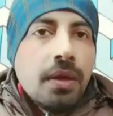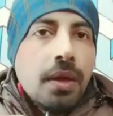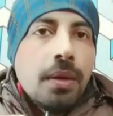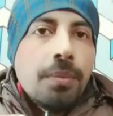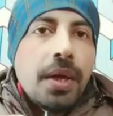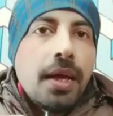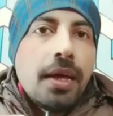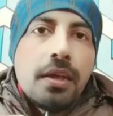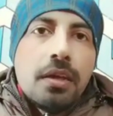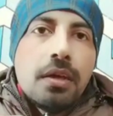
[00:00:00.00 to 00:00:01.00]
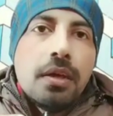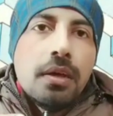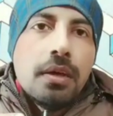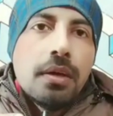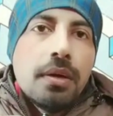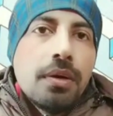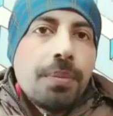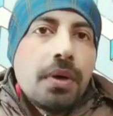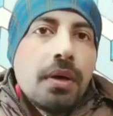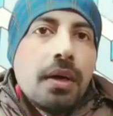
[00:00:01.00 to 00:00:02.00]
पहला है कि, कि
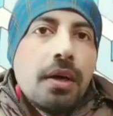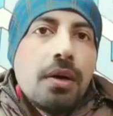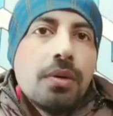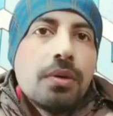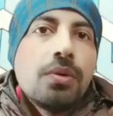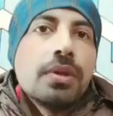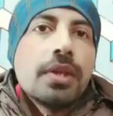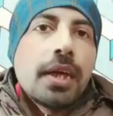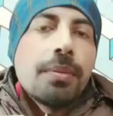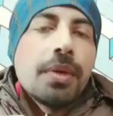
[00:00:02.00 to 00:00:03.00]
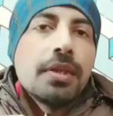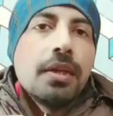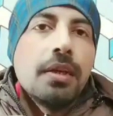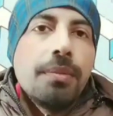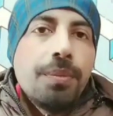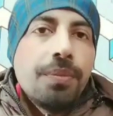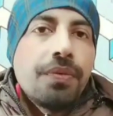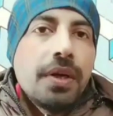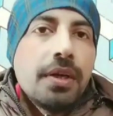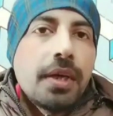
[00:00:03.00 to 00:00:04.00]
कौन सा कैमरा चाहिए
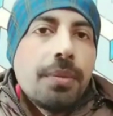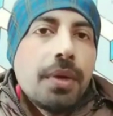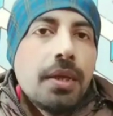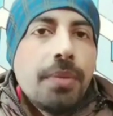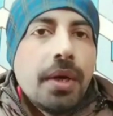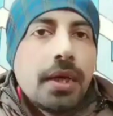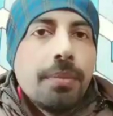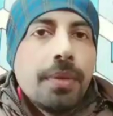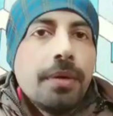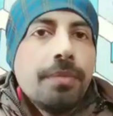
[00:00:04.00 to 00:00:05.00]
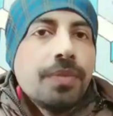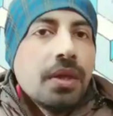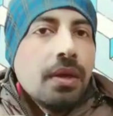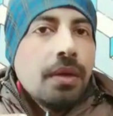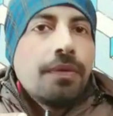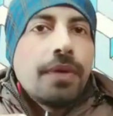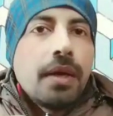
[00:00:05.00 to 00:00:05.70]
फ्रंट कैमरा या बैक कैमरा फ्रंट